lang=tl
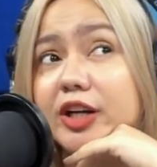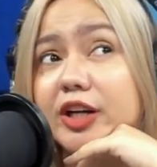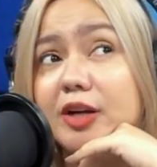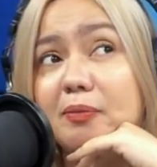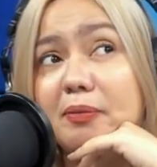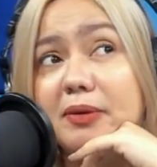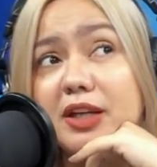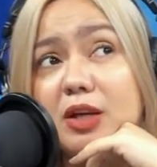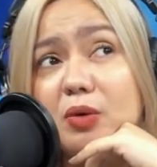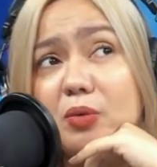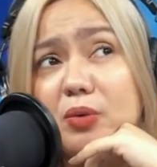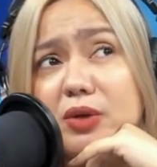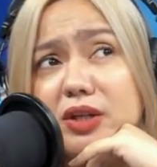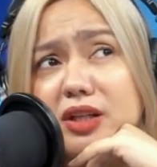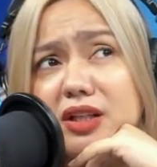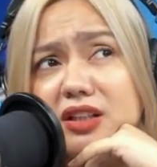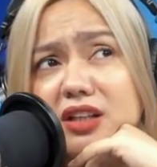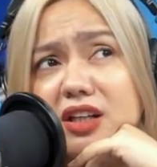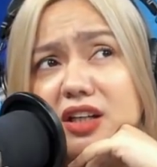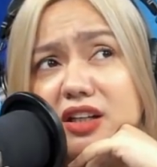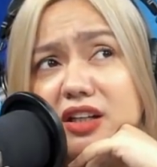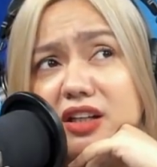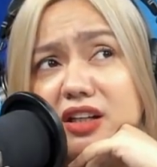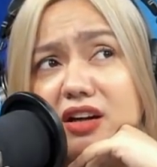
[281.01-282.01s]
napag-iwanan
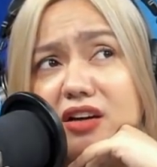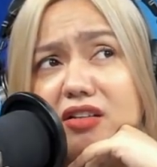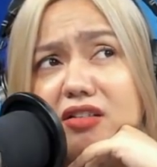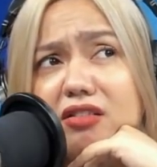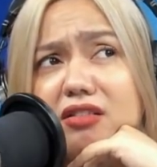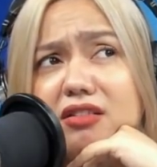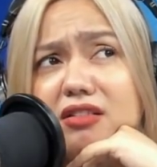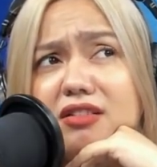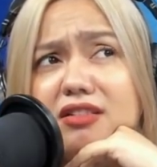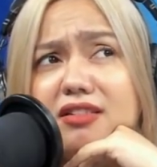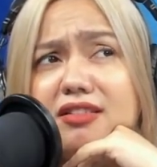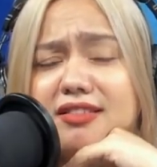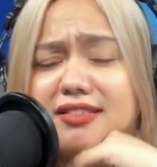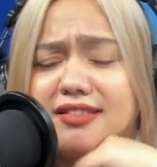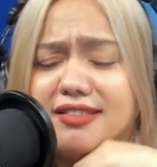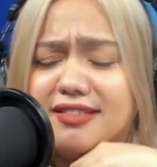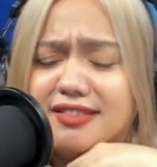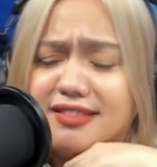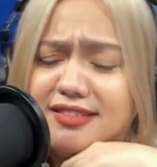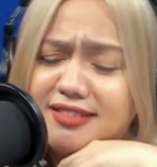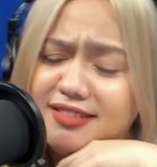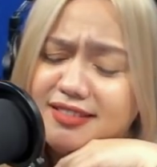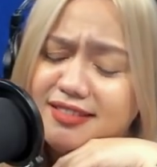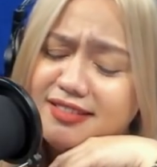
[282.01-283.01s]
ka na.
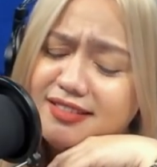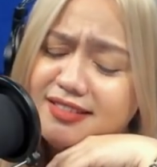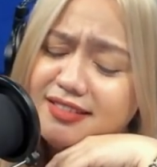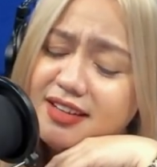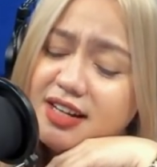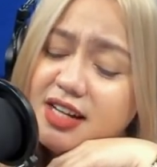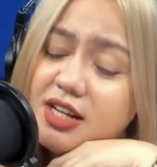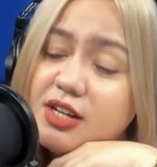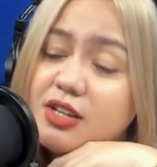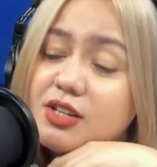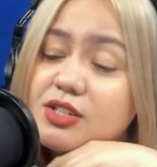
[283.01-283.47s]
Aww.